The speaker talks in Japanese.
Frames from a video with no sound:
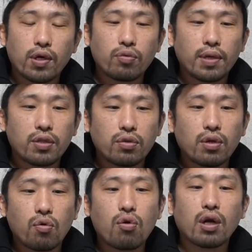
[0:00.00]
ファイトマネーってい
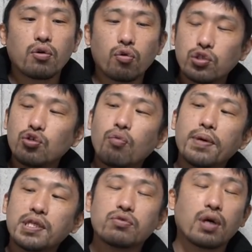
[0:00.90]
うのはここから
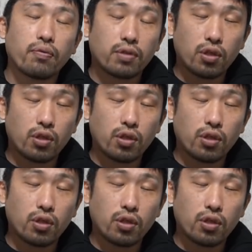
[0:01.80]
65%が